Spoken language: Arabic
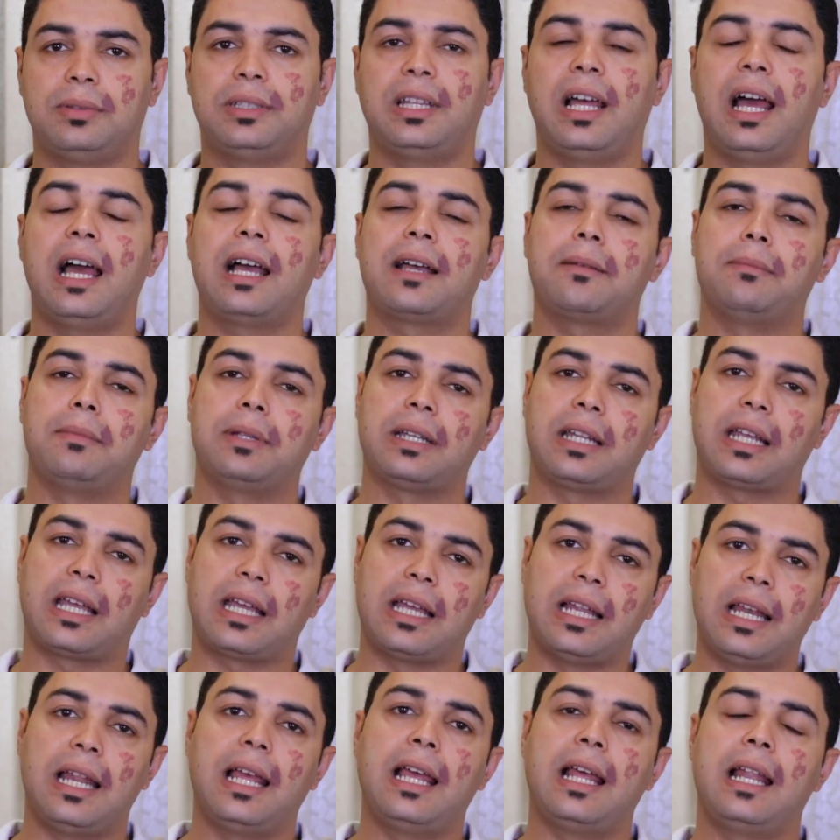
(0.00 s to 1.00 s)
بتاعك من
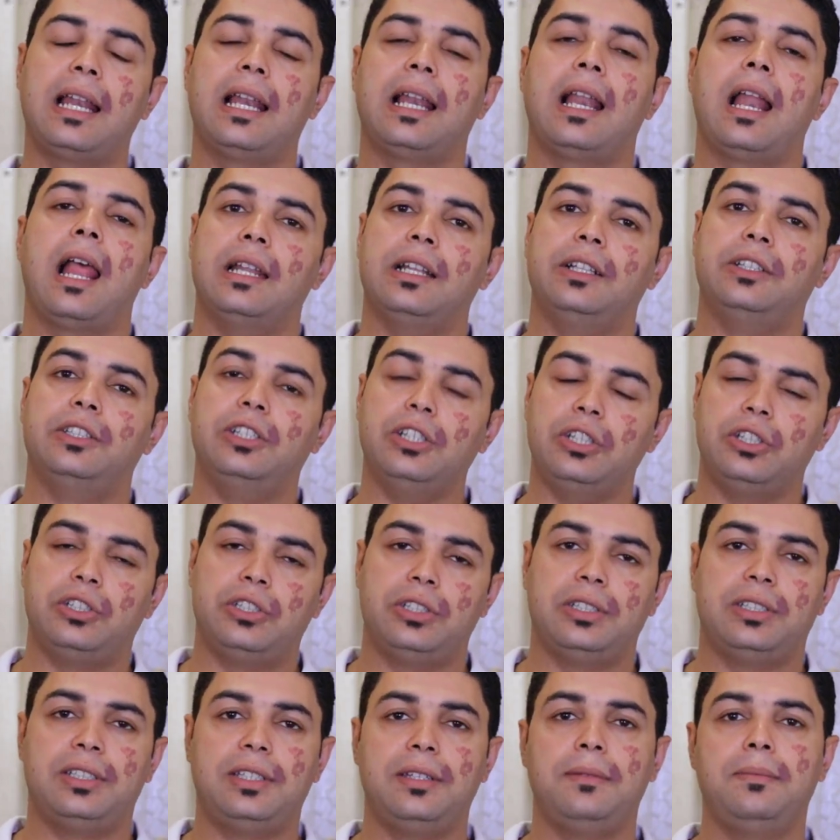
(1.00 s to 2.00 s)
خلال ال
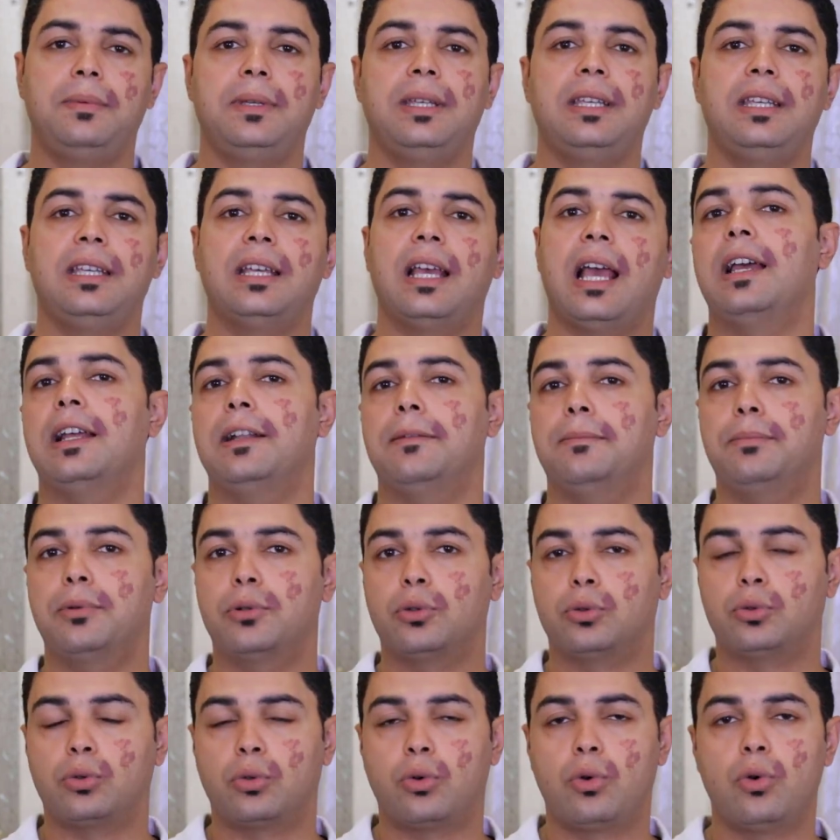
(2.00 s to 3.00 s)
DHCP
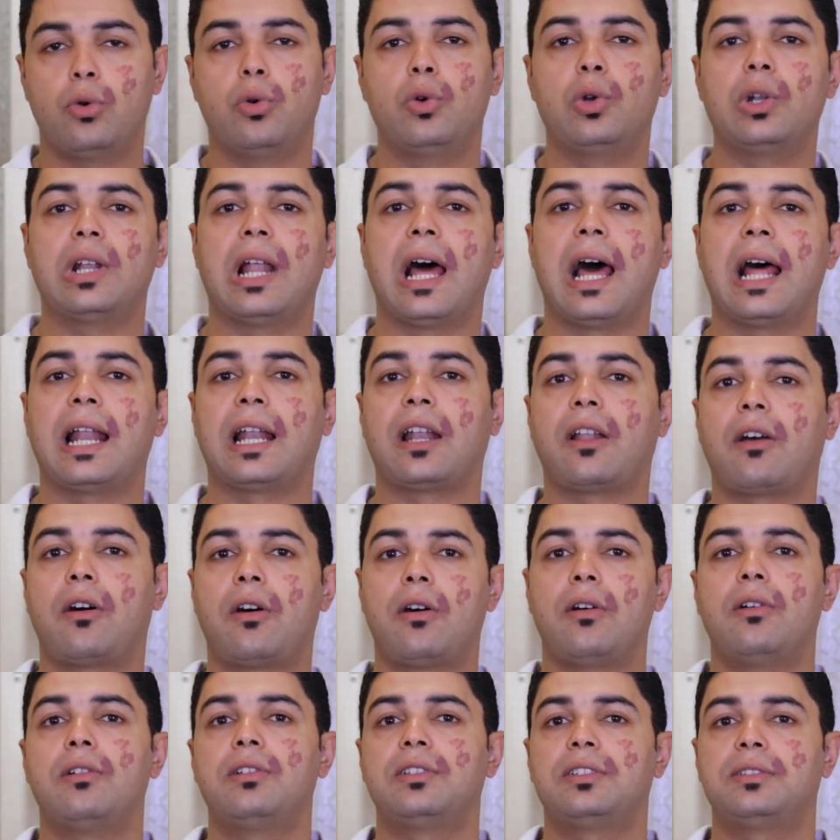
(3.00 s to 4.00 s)
البروتوكول
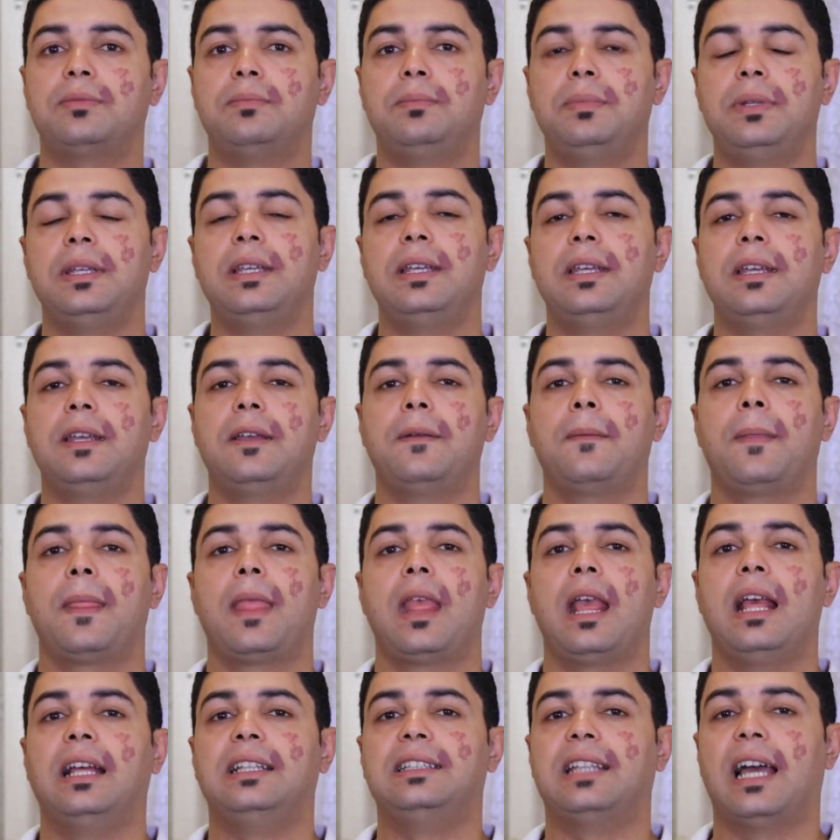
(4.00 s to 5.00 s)
الخاص
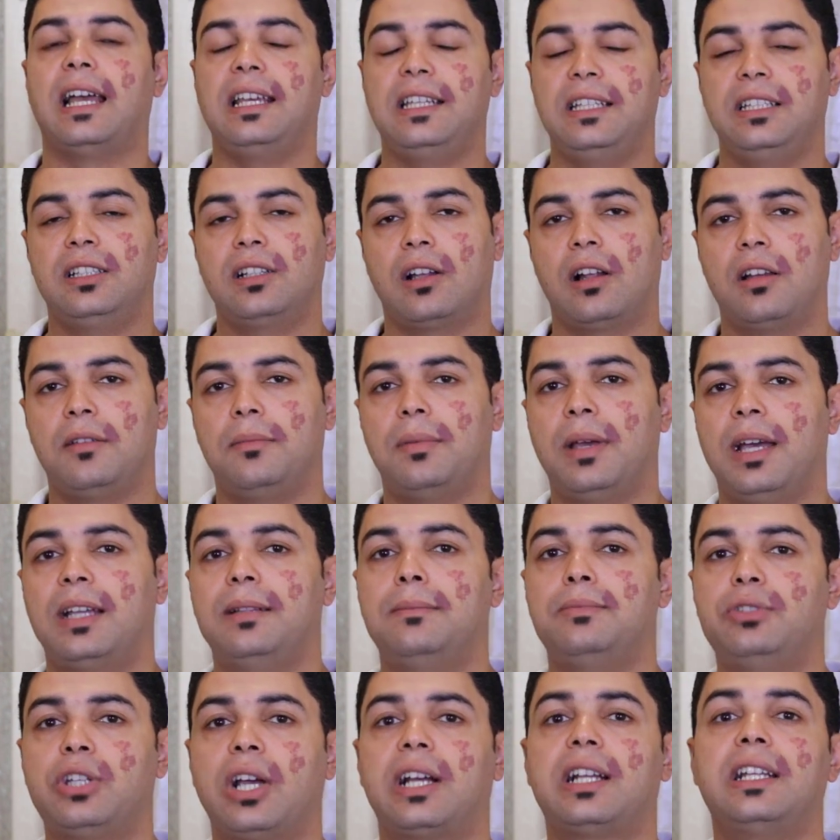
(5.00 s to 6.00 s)
بتعيين الاي
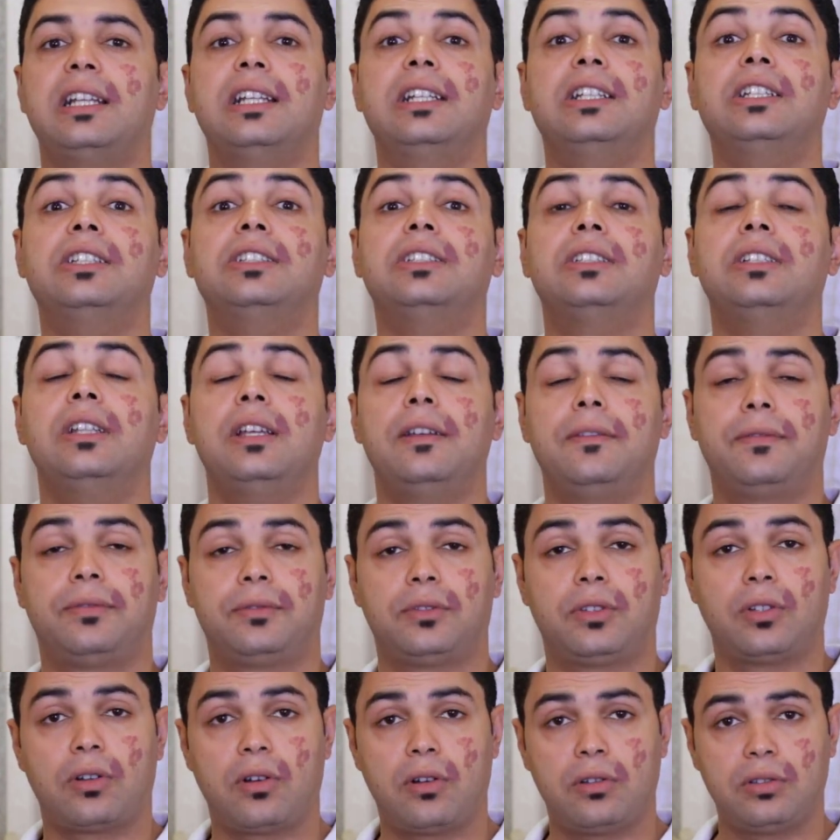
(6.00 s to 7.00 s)
بيهات بشكل
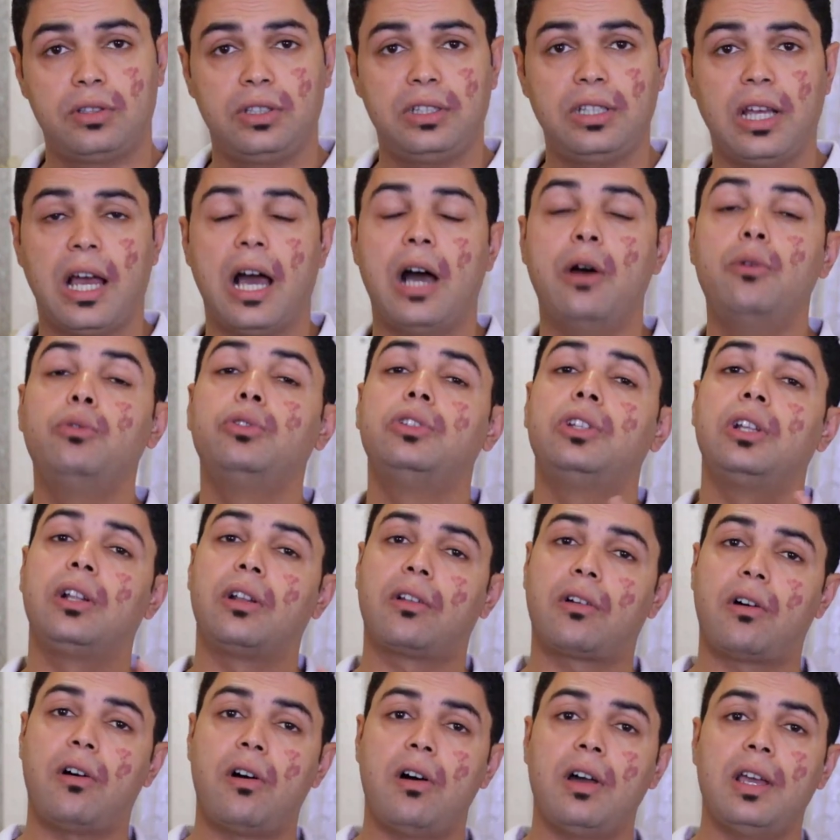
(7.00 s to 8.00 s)
افتراضي او
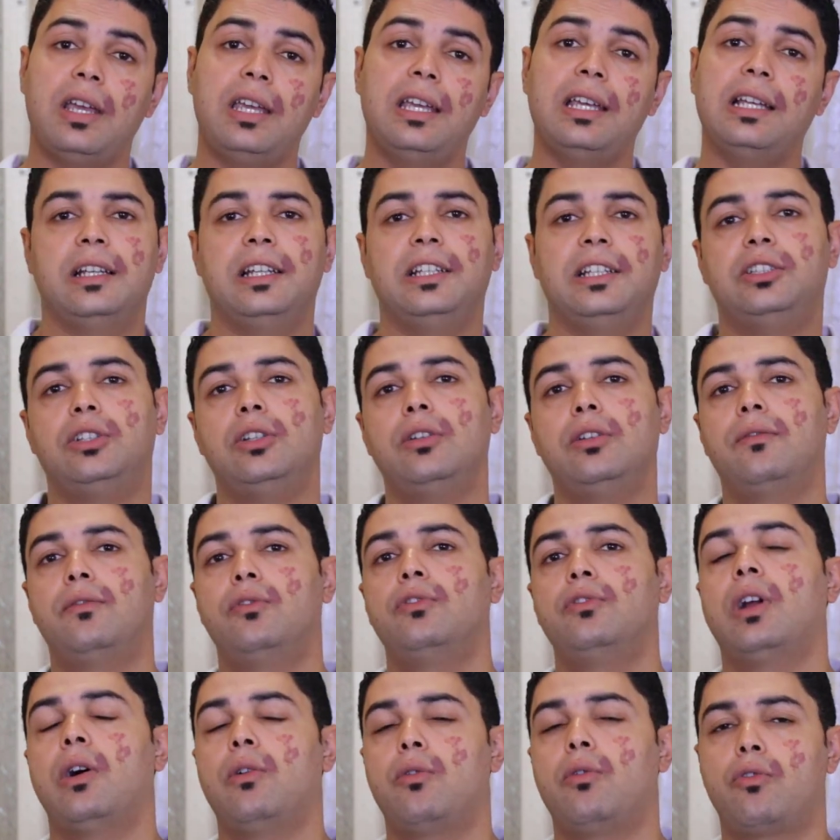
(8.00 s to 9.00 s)
تلقائي
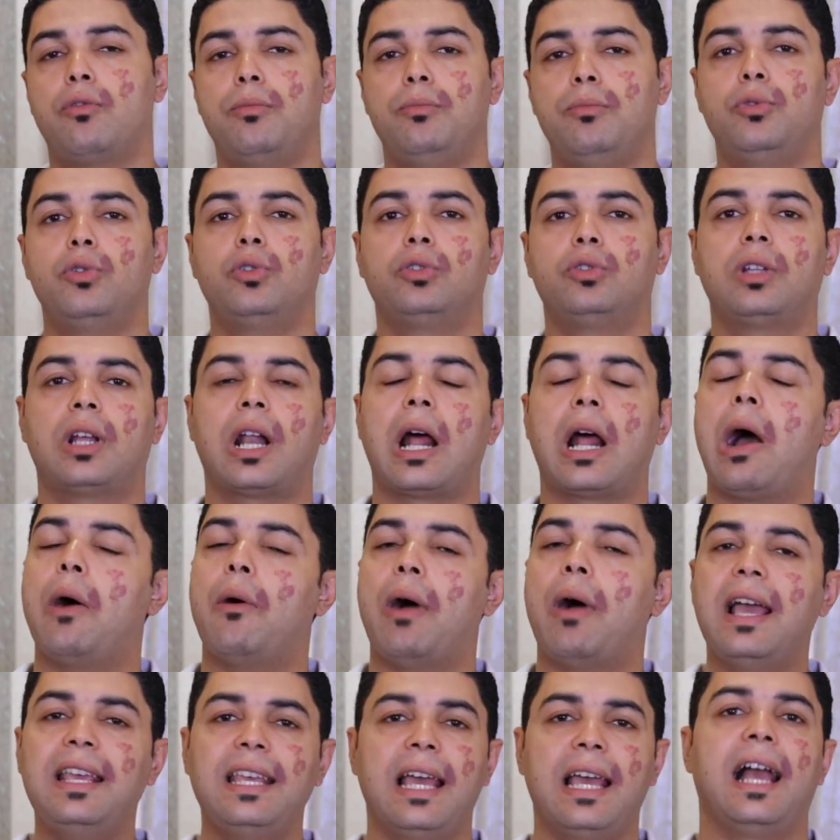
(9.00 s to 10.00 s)
للتليفون او كمبيوتر او
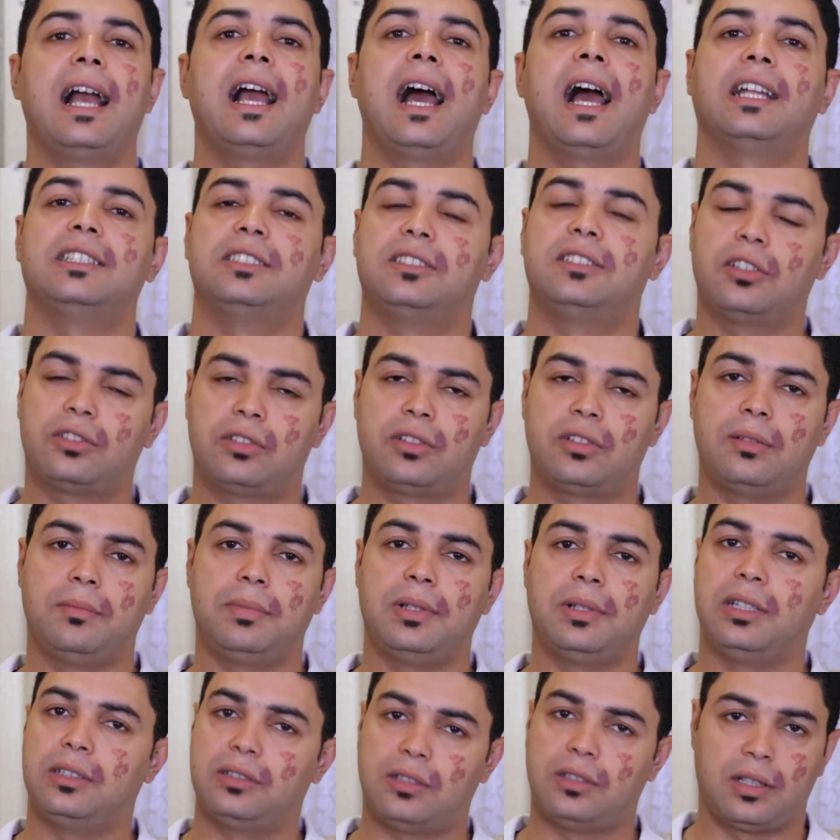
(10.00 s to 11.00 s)
اي حاجه هتتصل
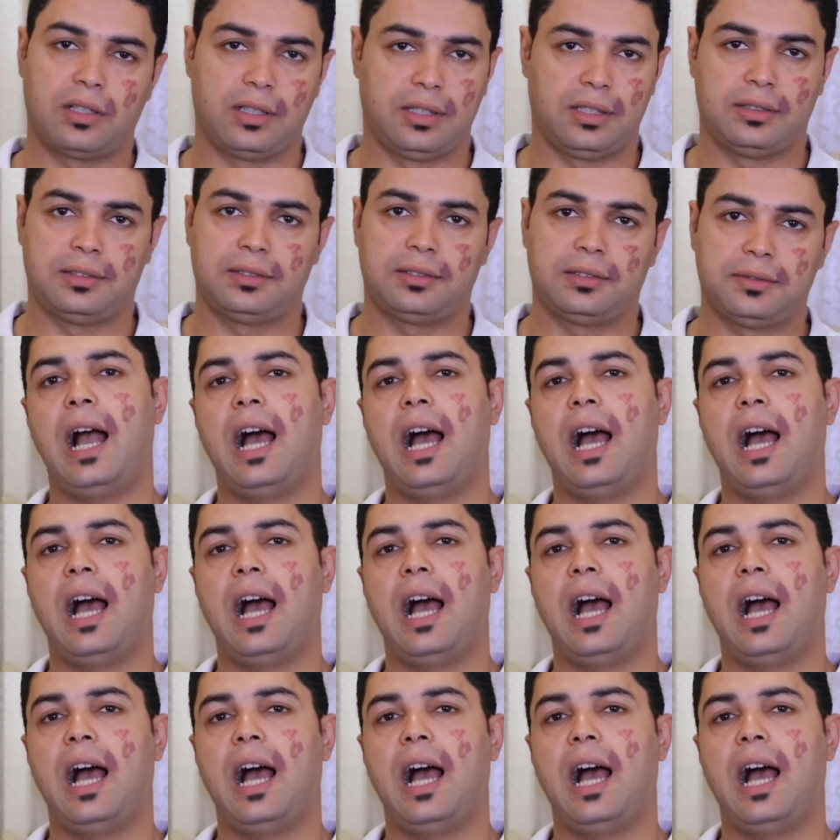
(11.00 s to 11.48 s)
بالانترنت